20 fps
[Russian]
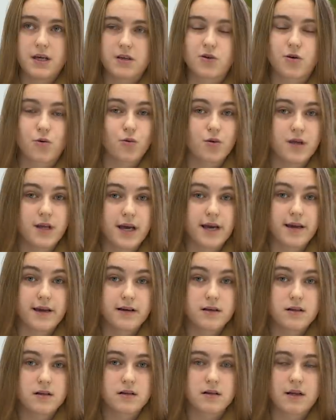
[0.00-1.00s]
И
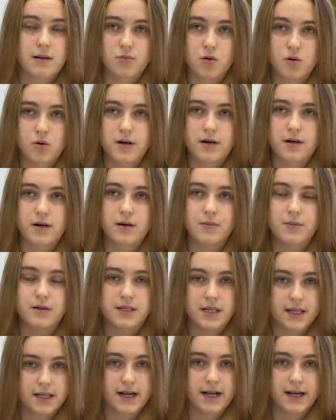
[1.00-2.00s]
труднее, намного
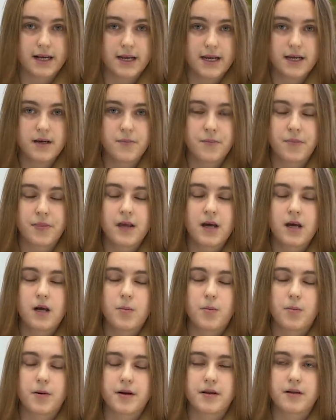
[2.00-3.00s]
эмоциональнее.
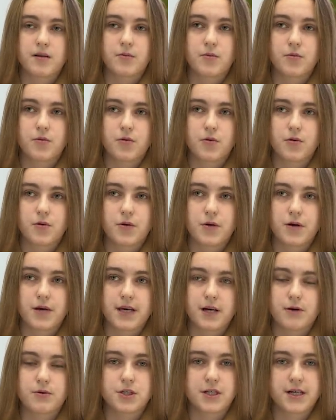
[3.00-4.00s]
Поэтому
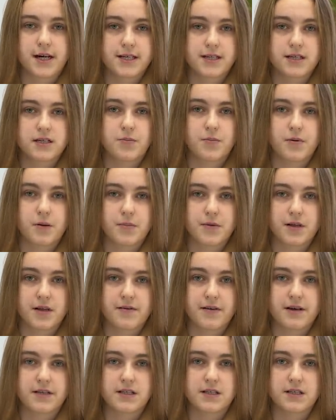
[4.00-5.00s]
я очень хотела
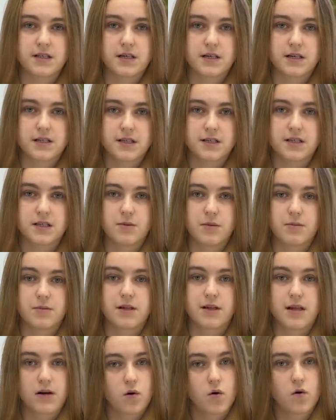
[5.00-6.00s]
преподавать э, детям
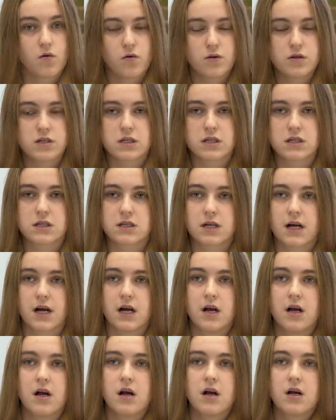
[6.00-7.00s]
именно такого
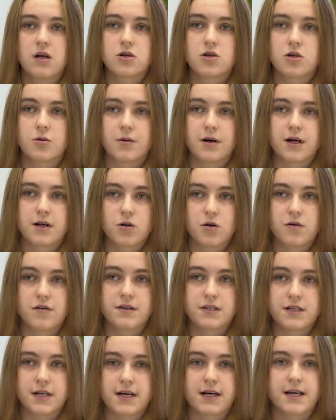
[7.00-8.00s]
возраста, чтобы
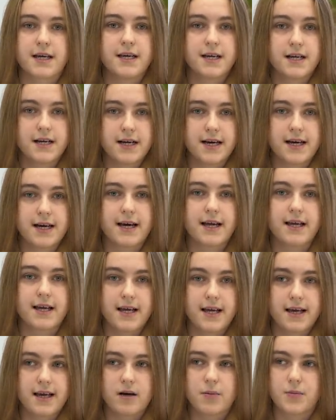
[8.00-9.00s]
готовить их к ЕГЭ,
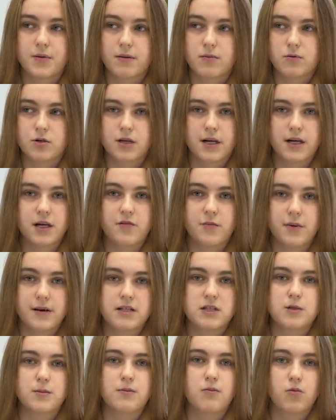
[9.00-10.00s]
ГИА, потому что они, в
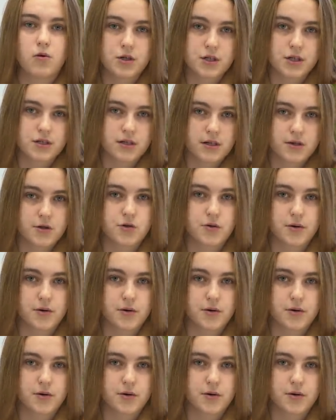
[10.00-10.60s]
принципе, больше знают,